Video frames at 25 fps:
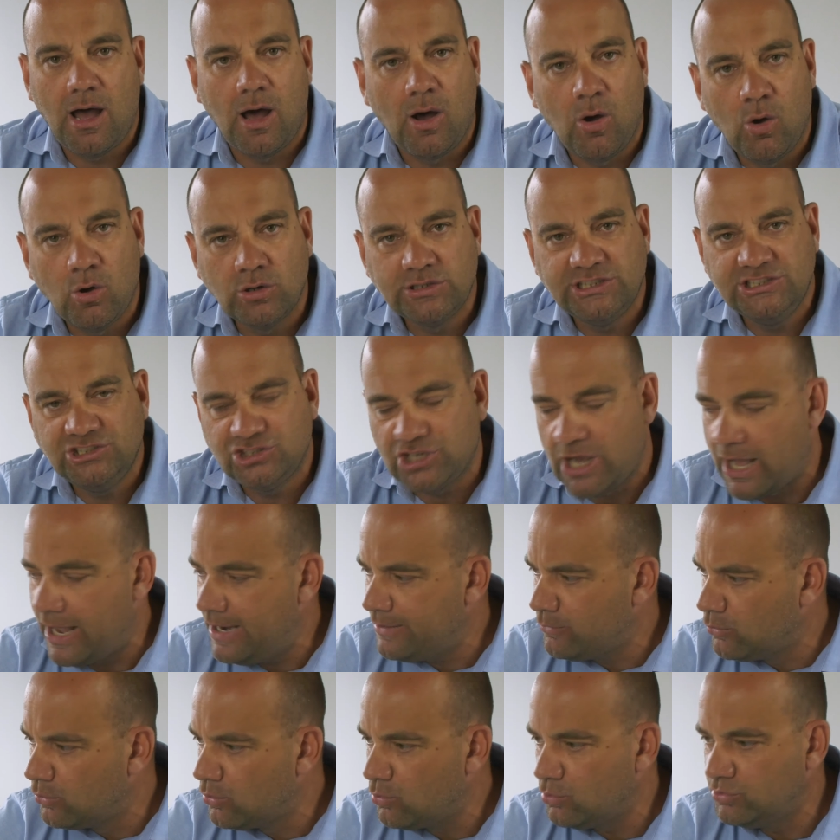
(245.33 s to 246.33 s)
auch die
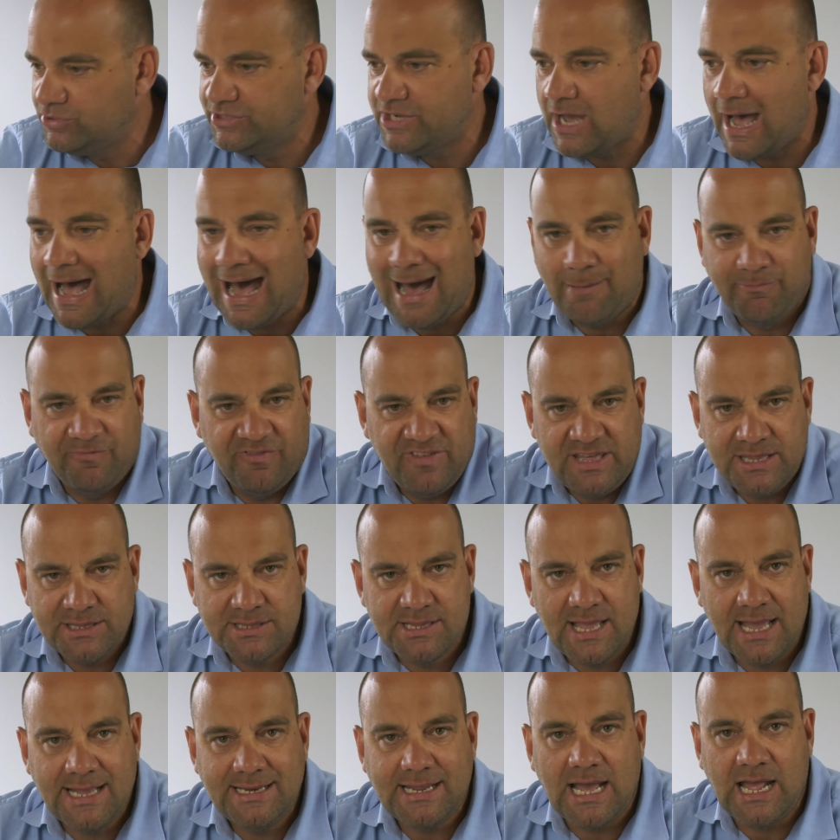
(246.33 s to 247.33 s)
Scheidung unter
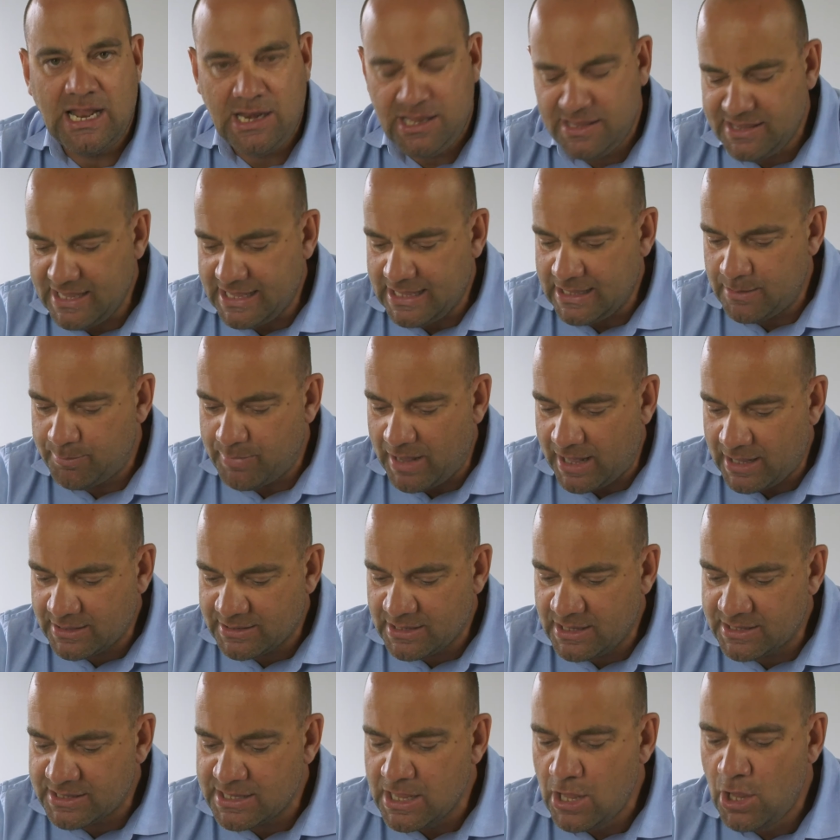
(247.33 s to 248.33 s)
Abwesenheit eines
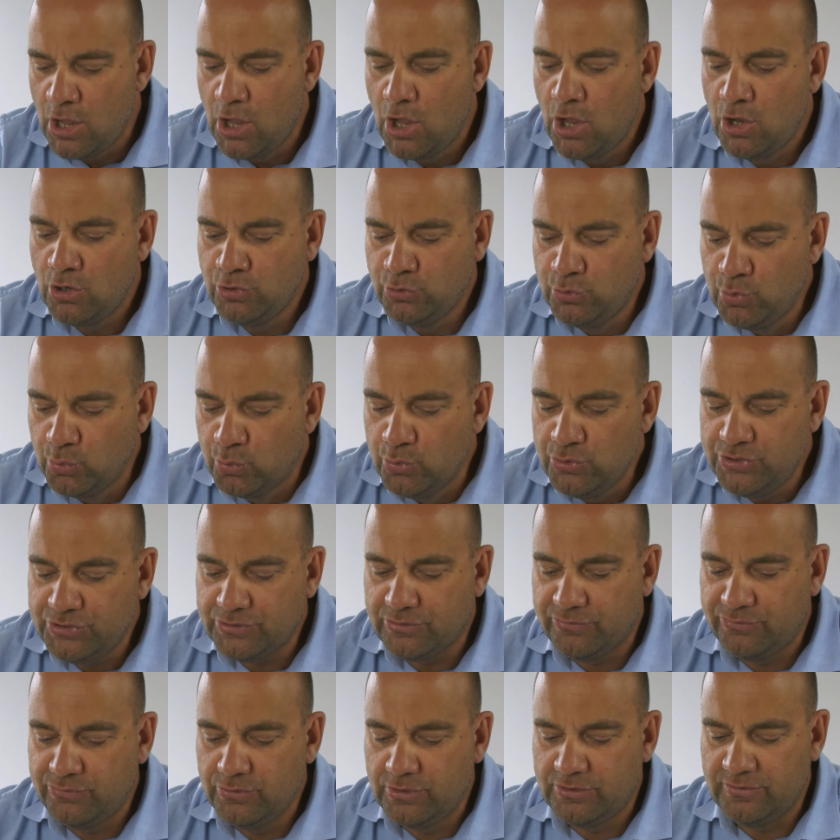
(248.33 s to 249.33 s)
Ehepartners
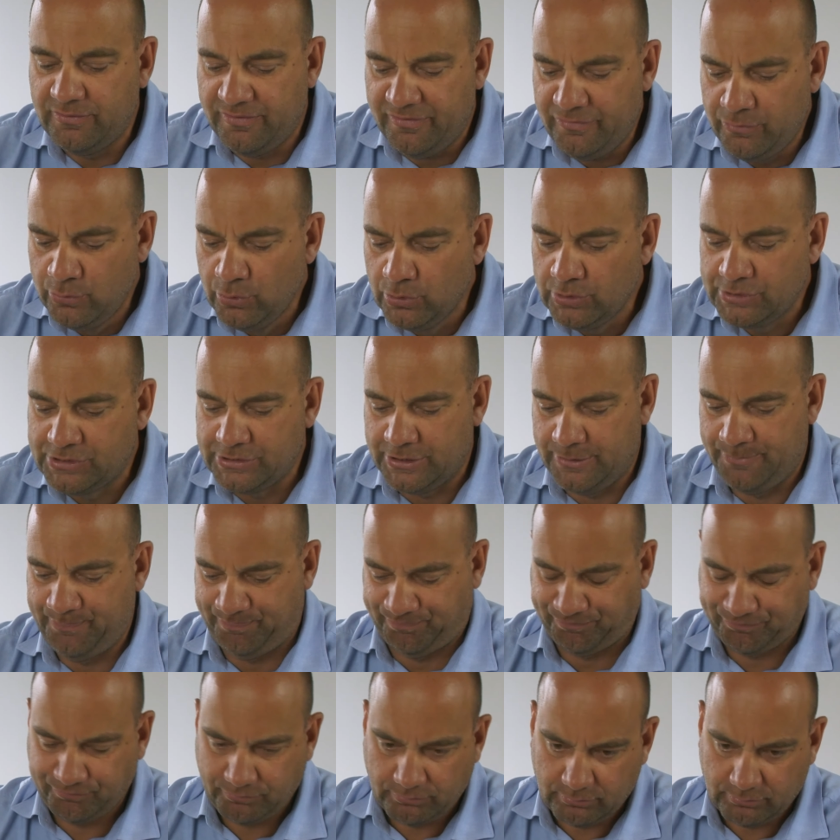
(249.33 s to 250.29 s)
durchgeführt würde.